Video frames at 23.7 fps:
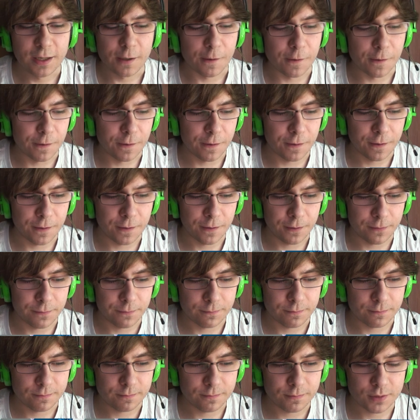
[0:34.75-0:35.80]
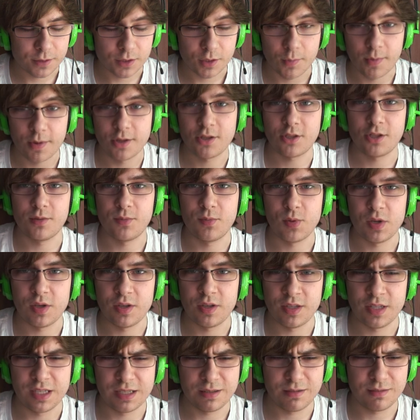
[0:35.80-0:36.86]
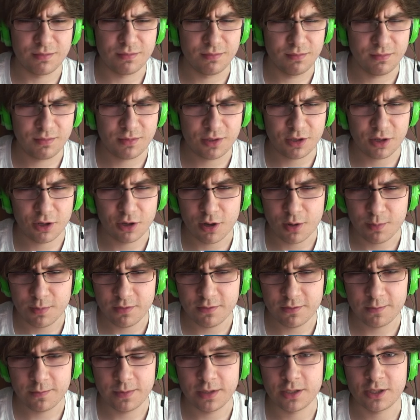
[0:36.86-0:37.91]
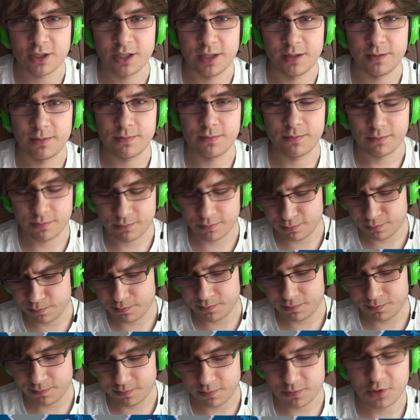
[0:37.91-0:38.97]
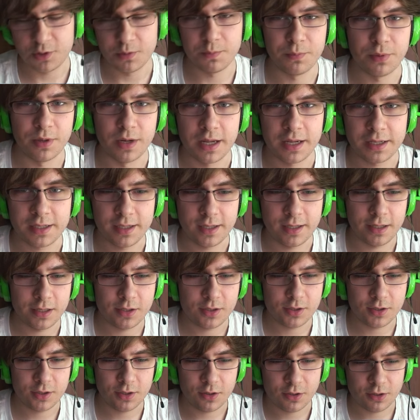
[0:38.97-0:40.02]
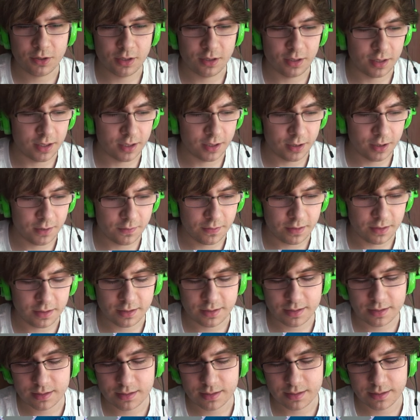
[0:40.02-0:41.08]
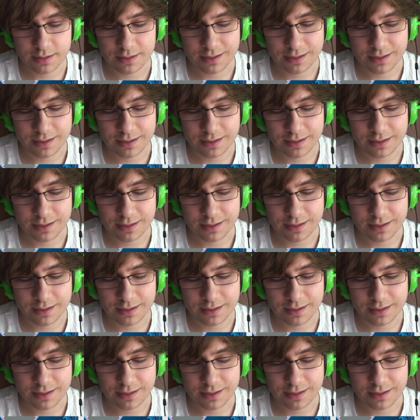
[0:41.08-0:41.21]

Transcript: E, zobaczymy, kogo mi wybierze, czy Polaka, czy kogoś innego, więc